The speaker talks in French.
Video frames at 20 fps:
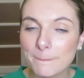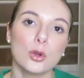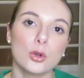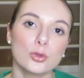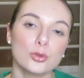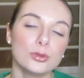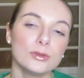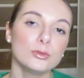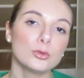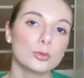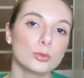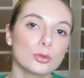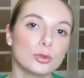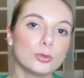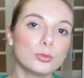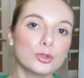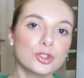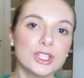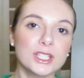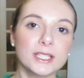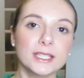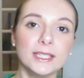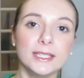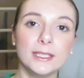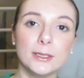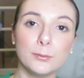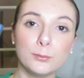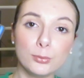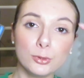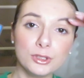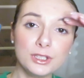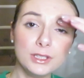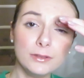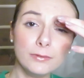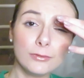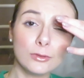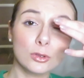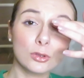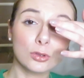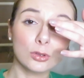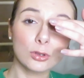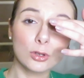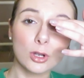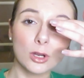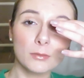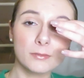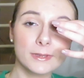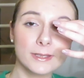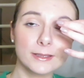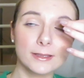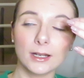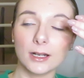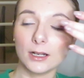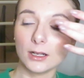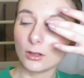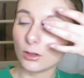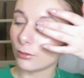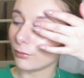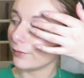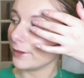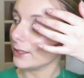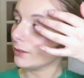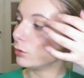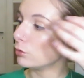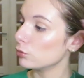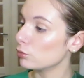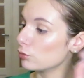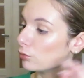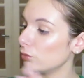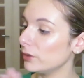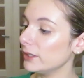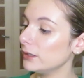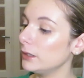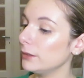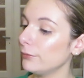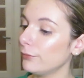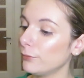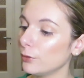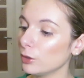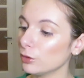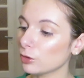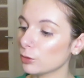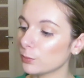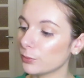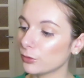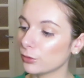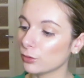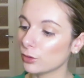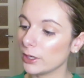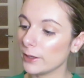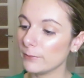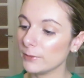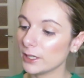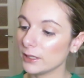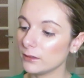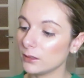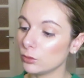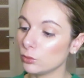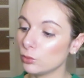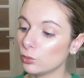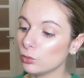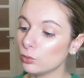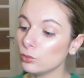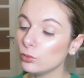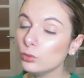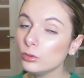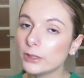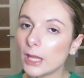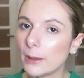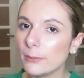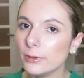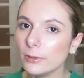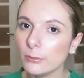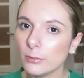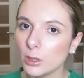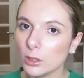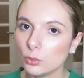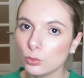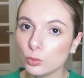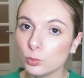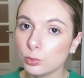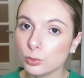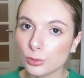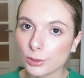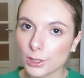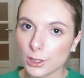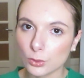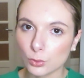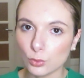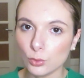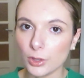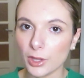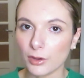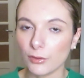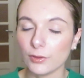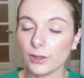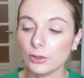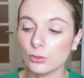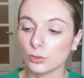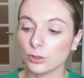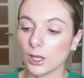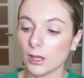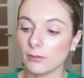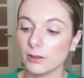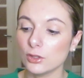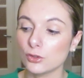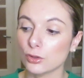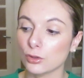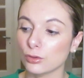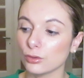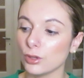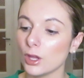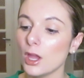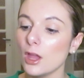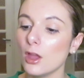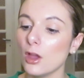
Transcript: Ensuite, donc, de mon chéri, des petits feutres comme ça. En fait, je voulais des feutres parce que les miens étaient tout abîmés, tout pourris et tout. Et en fait, au travail, genre, euh,